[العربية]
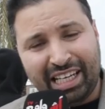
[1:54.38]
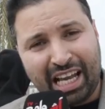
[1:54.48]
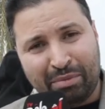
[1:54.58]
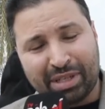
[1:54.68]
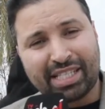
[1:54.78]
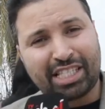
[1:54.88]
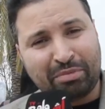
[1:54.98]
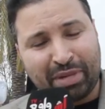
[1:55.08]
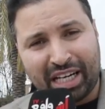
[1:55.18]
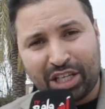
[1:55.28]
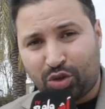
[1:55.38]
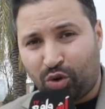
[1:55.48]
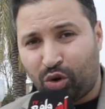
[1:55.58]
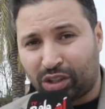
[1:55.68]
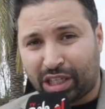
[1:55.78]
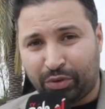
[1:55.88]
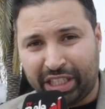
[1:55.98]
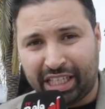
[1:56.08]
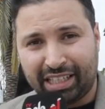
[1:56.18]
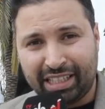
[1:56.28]
الامر استمر لشهور
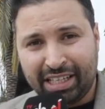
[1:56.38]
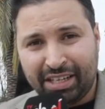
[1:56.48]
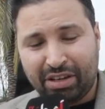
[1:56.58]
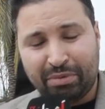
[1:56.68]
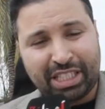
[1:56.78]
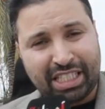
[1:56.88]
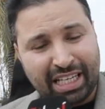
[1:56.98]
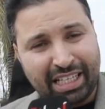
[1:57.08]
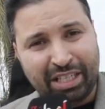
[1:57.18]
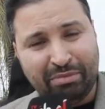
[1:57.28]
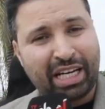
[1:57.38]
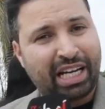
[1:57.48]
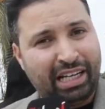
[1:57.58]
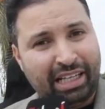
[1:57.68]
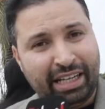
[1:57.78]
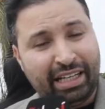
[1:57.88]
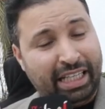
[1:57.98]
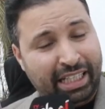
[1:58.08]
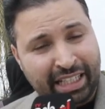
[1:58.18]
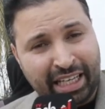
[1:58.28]
طويله فبالتالي ما كان
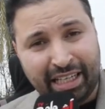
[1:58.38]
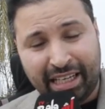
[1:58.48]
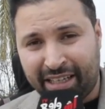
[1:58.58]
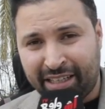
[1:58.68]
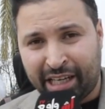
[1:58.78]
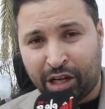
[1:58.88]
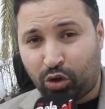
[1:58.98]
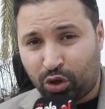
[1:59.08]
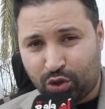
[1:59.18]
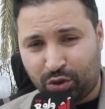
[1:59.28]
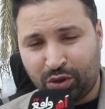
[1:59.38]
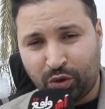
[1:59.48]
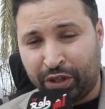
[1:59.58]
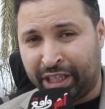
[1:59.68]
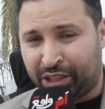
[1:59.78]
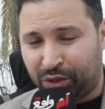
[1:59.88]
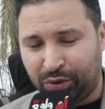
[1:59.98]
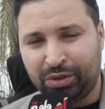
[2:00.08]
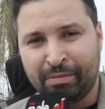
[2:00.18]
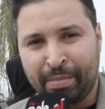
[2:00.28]
علينا الا اننا نخرجوا
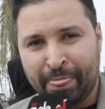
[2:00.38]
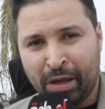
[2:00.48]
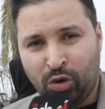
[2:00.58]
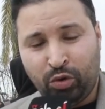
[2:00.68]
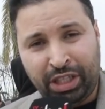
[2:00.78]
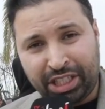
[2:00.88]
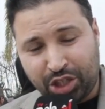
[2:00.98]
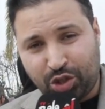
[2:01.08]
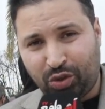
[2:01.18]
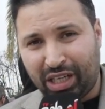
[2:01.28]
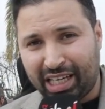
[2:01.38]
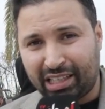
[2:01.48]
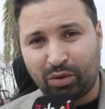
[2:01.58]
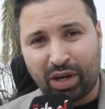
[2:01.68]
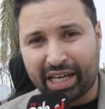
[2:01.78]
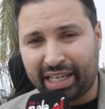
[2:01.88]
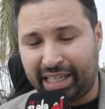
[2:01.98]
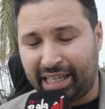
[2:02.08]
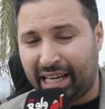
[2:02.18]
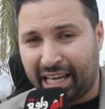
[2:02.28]
وندوا ونحتجوا على هذا الواقع
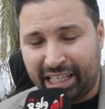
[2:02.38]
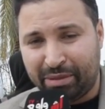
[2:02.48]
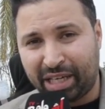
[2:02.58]
الاليم